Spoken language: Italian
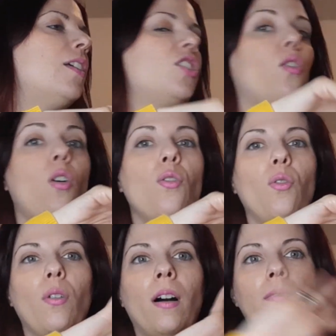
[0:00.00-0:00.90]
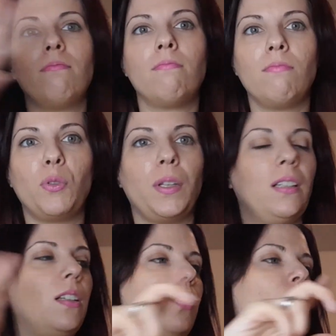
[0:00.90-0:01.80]
ce l'ho ancora,
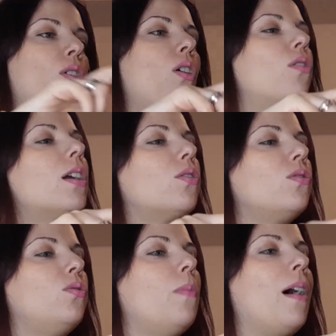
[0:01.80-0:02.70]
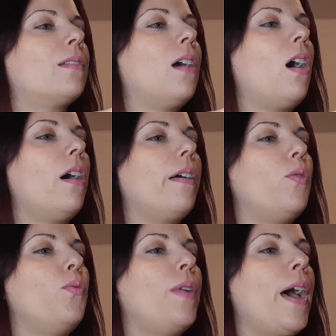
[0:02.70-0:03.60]
quindi non l'ho ancora consumata,
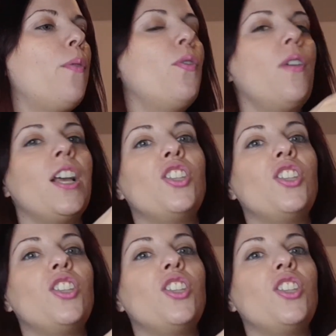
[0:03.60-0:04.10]
1,50 euro,